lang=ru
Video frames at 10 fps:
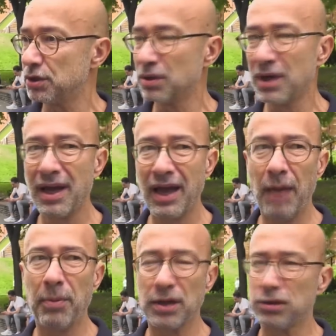Я думаю, в
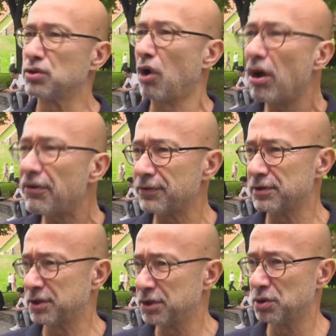этом состоит
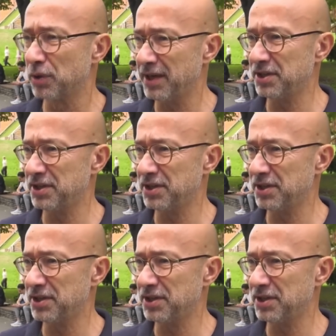его идея.